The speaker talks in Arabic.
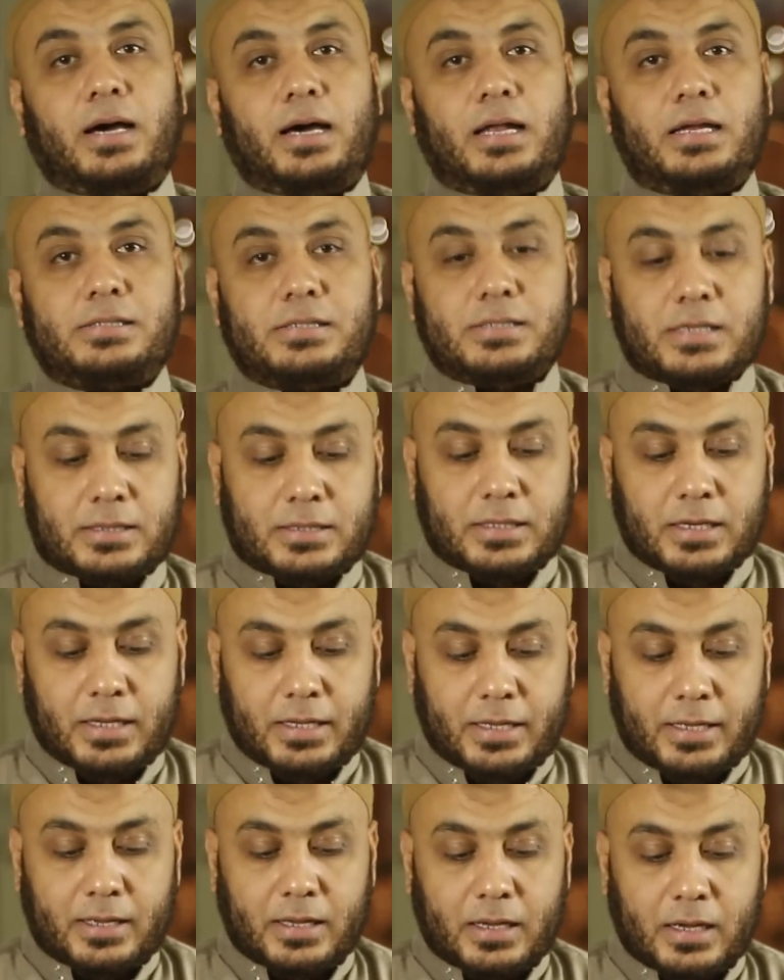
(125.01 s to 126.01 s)
على الست اللي
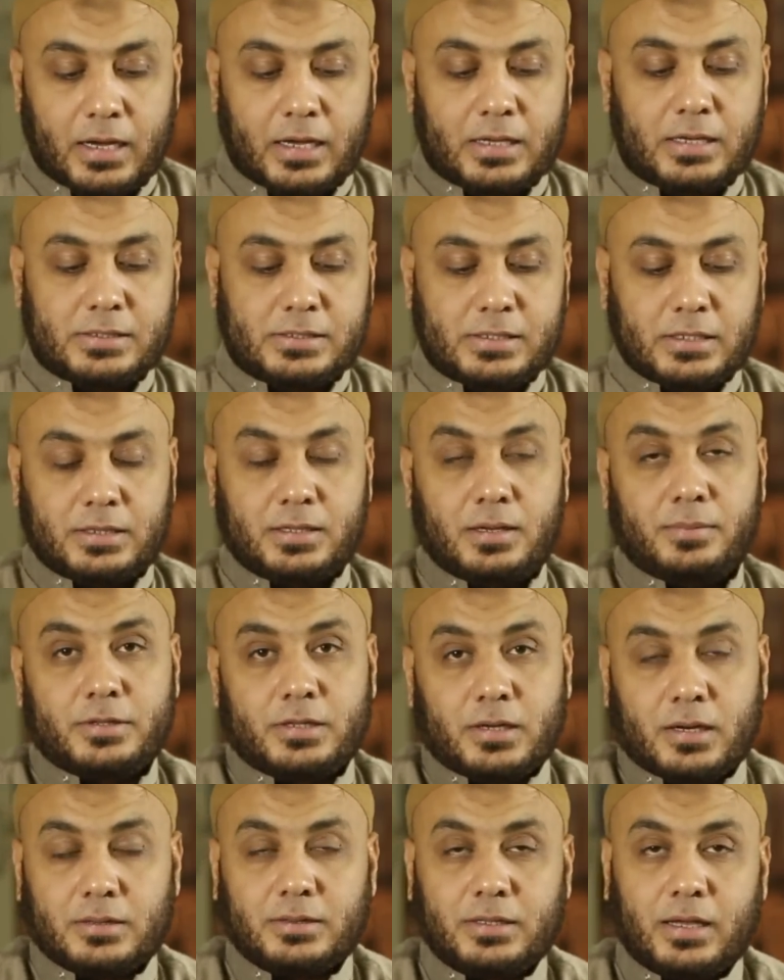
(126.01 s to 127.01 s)
ايه على الست اللي
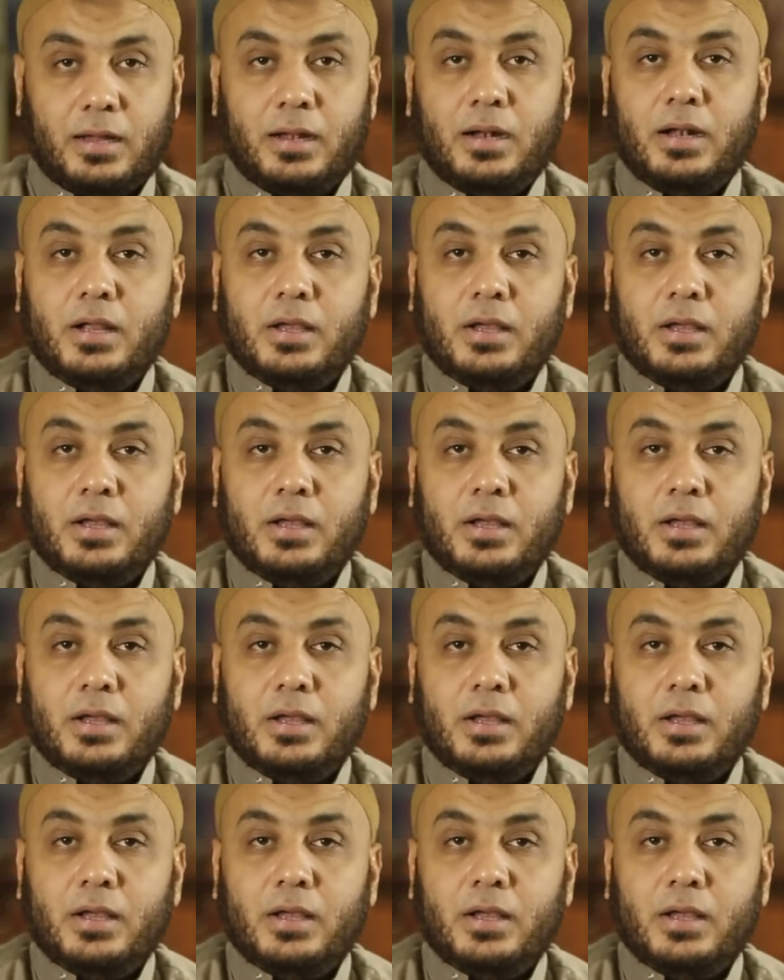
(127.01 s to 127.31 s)
بترضع